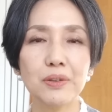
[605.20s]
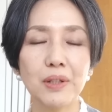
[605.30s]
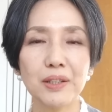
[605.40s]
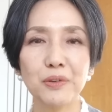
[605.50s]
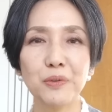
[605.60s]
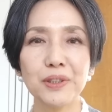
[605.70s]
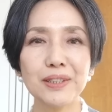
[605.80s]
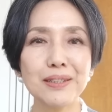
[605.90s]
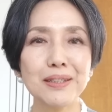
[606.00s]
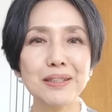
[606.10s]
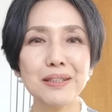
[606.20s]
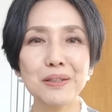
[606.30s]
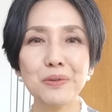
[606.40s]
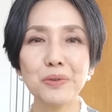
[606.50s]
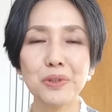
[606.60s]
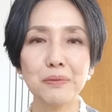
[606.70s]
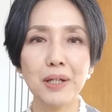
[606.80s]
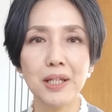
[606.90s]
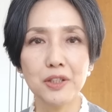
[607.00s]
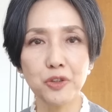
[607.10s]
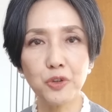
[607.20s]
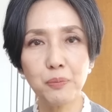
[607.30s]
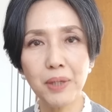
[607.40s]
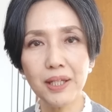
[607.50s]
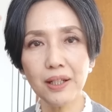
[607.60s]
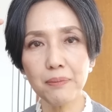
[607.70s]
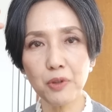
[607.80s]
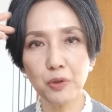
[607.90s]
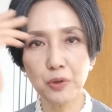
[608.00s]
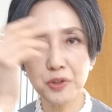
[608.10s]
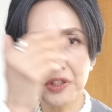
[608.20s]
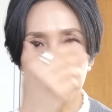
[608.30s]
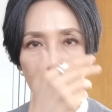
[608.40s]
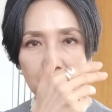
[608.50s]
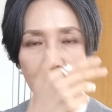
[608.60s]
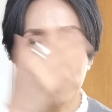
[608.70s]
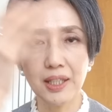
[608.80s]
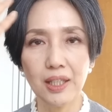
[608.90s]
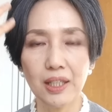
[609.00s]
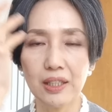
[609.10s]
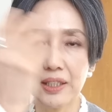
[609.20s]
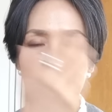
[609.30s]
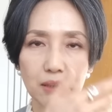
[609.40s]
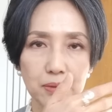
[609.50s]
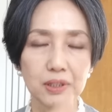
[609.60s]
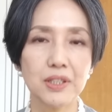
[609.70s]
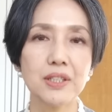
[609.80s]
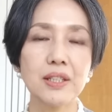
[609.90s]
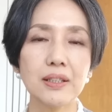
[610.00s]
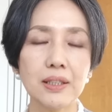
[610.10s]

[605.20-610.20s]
あの私たちにとってはちょっと前髪を下ろし気味で斜めにした